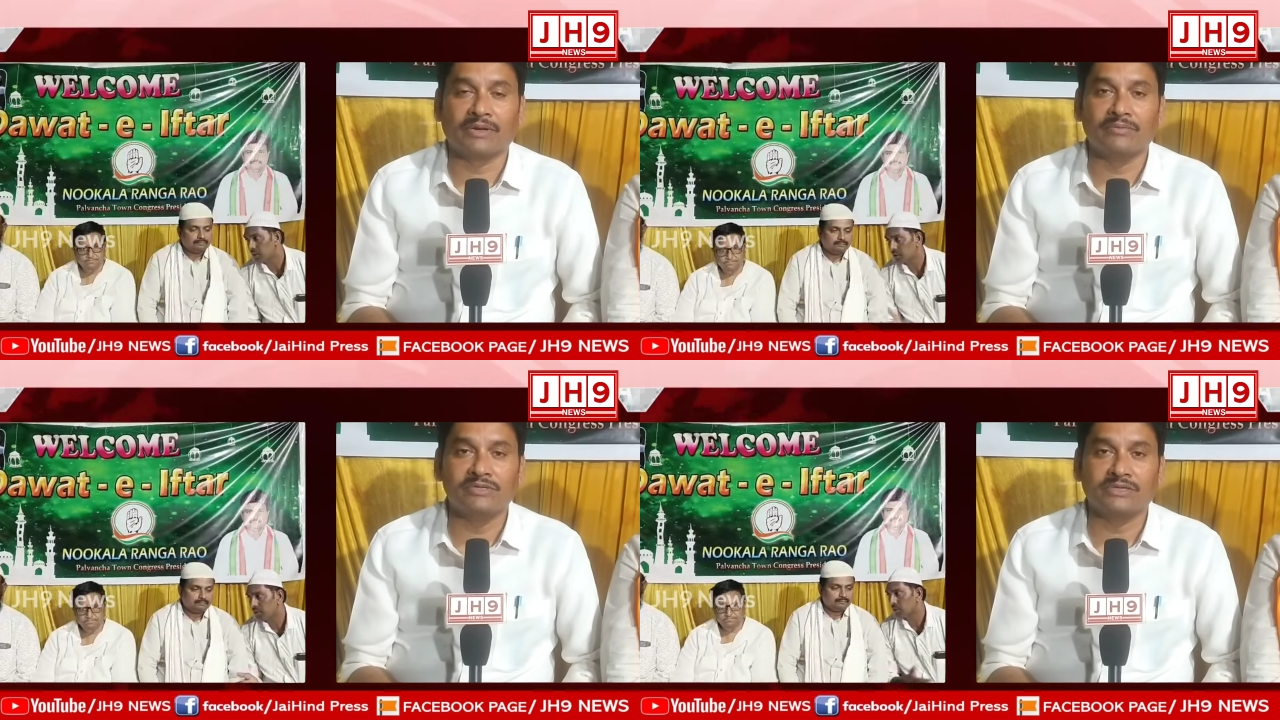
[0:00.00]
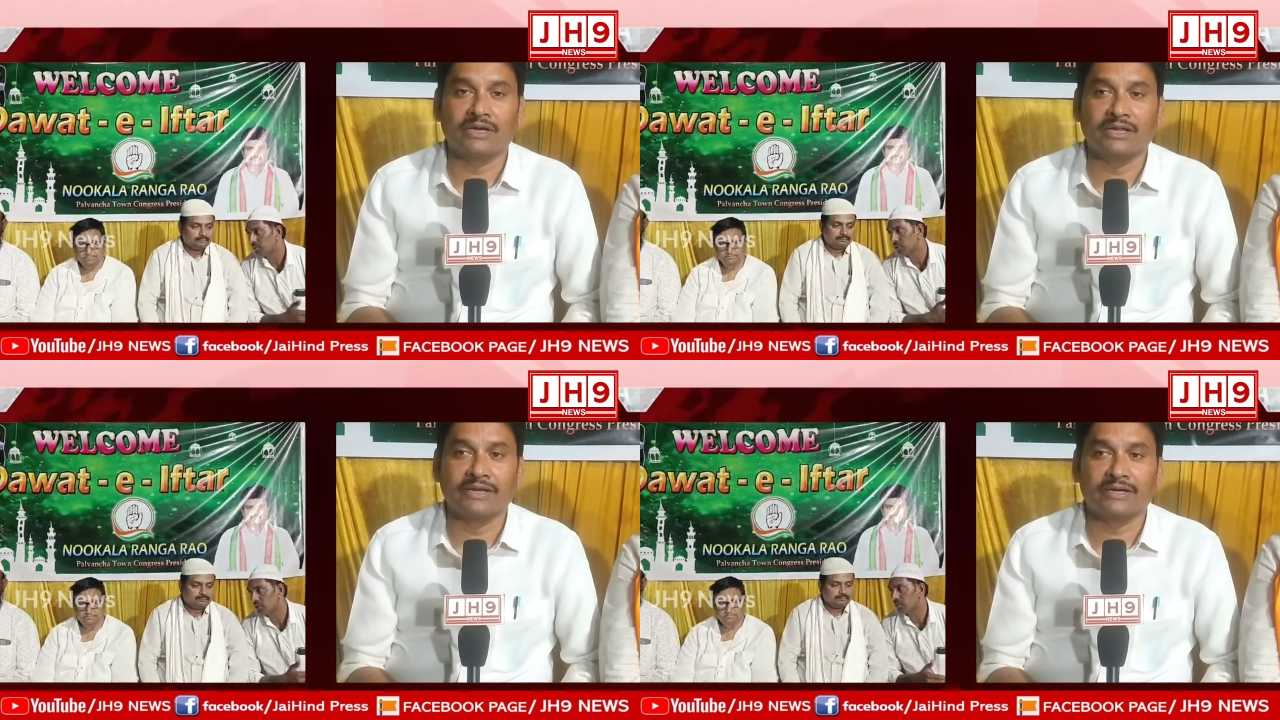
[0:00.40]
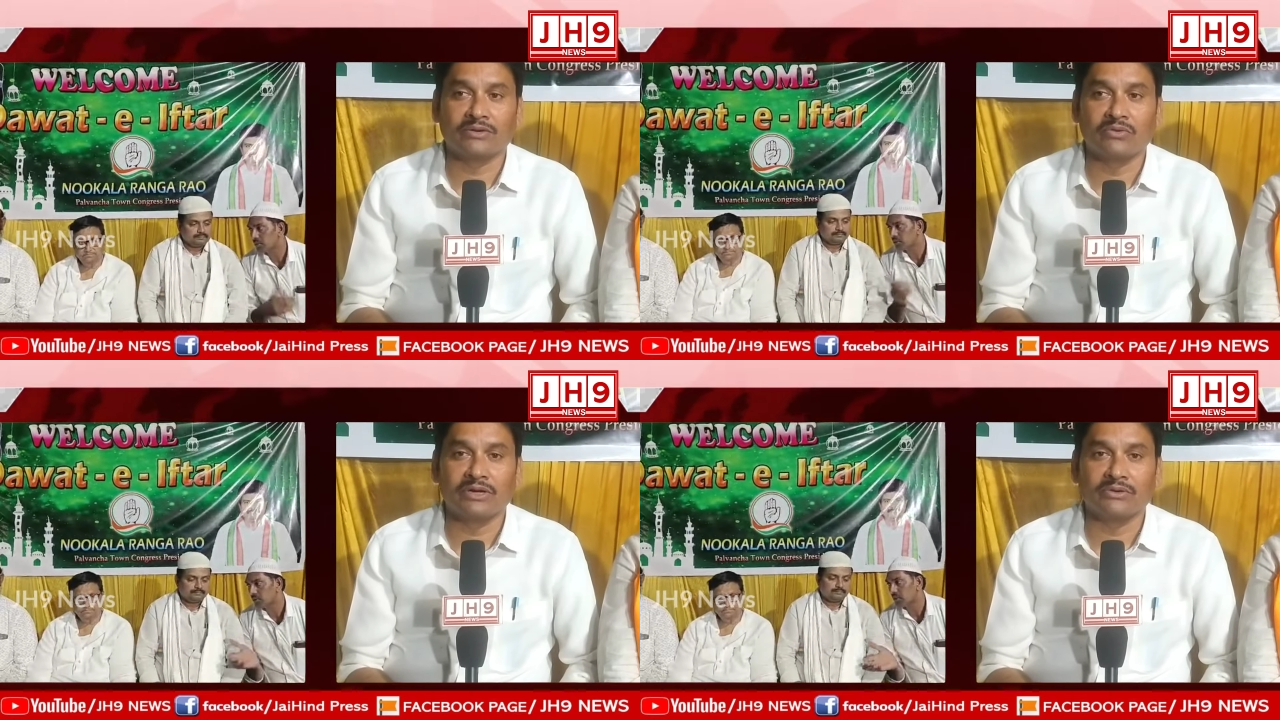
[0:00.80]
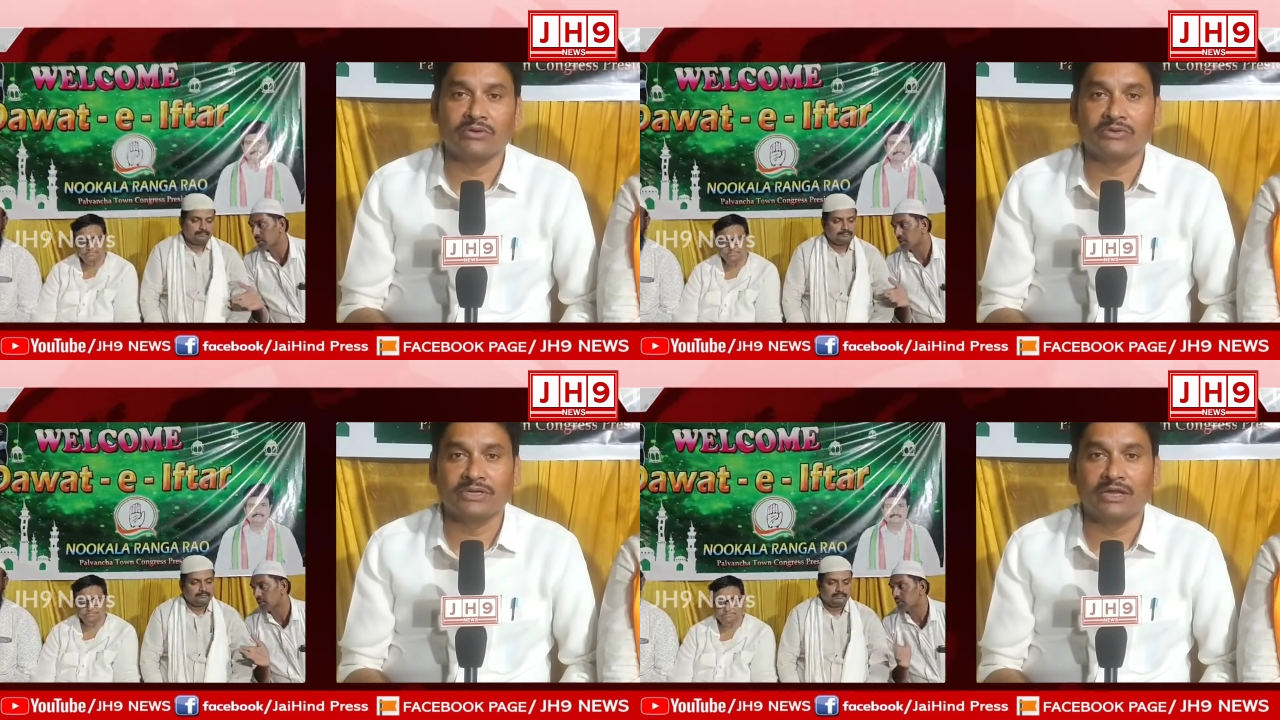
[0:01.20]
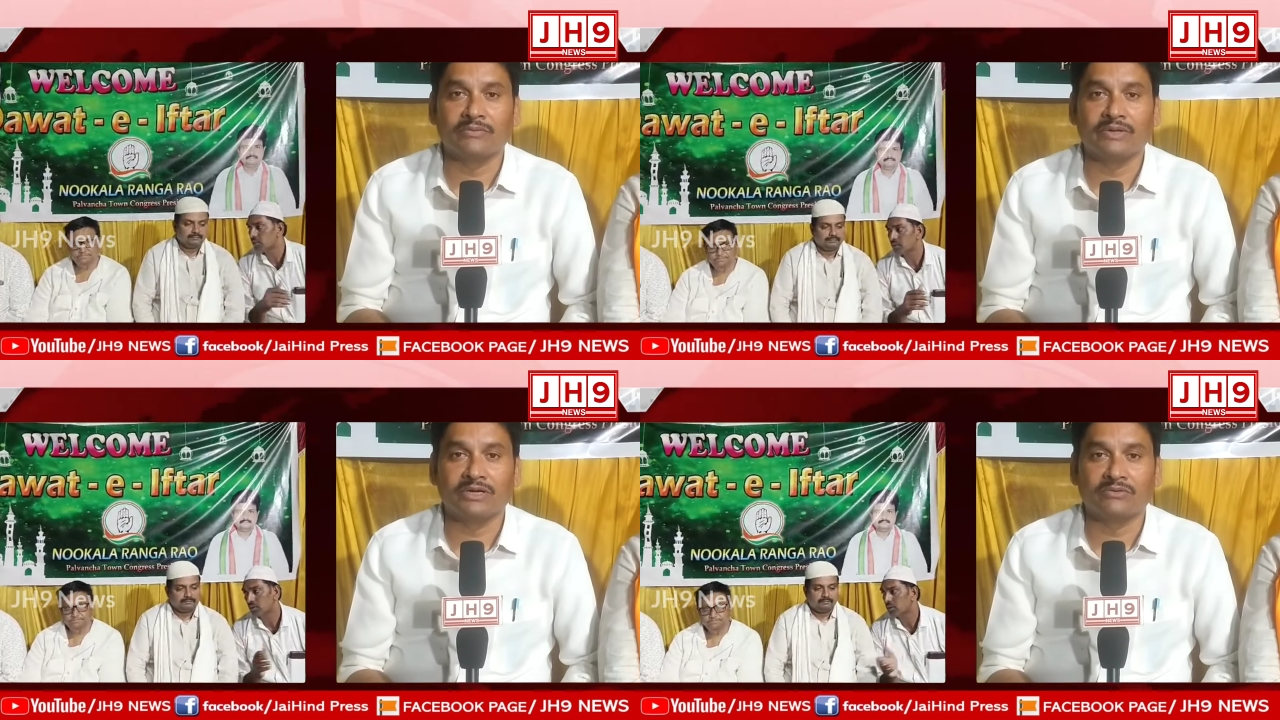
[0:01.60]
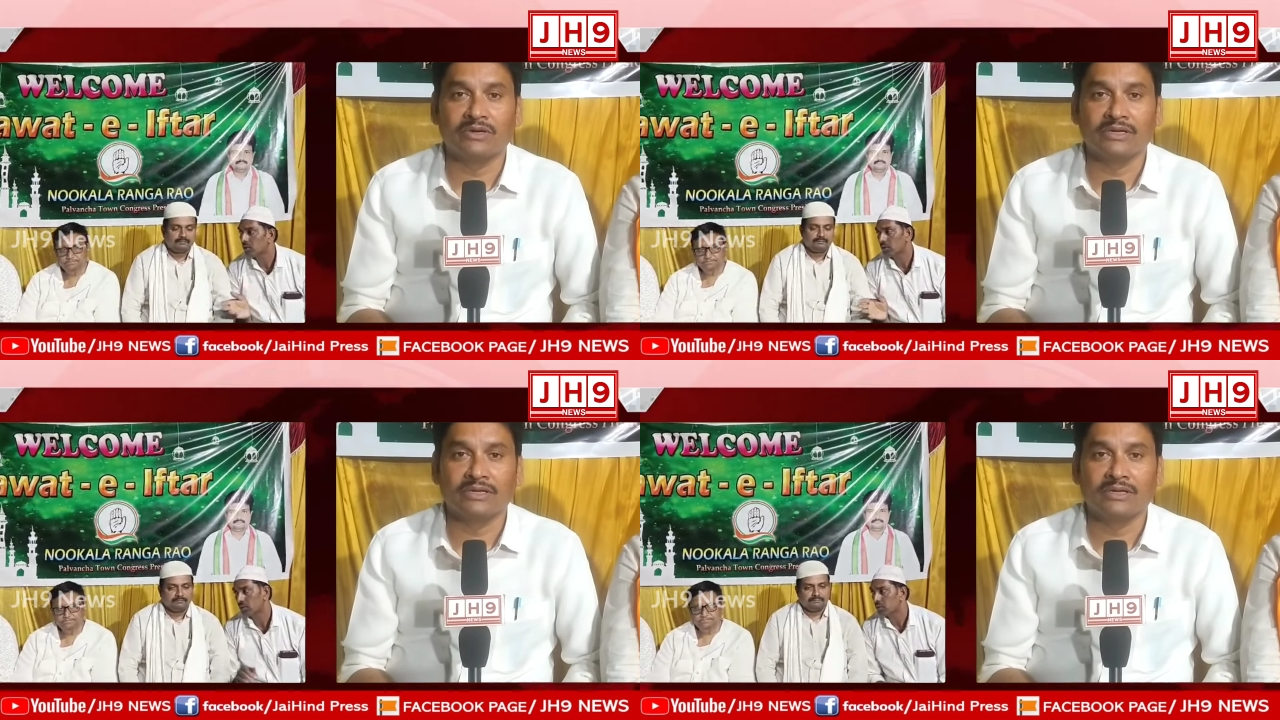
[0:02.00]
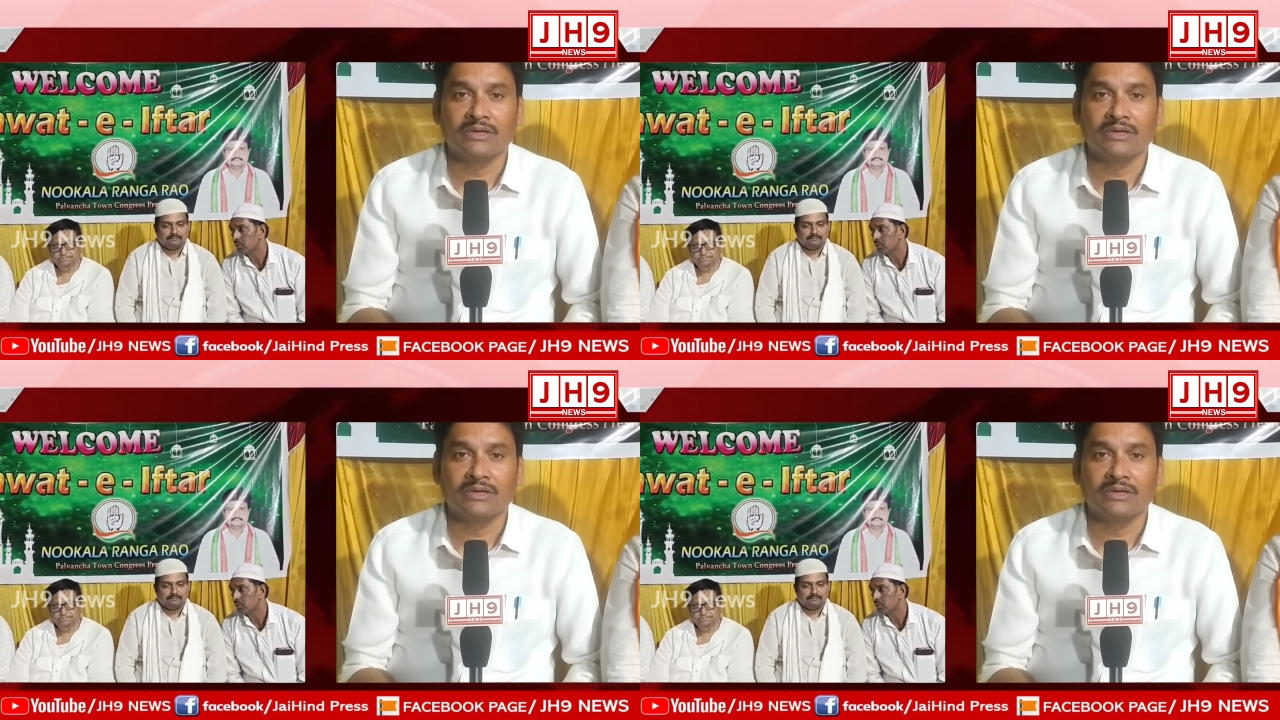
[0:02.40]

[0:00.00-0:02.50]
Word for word: ప్రేమించగలిగేటటువంటి ఒక విశాలమైనటువంటి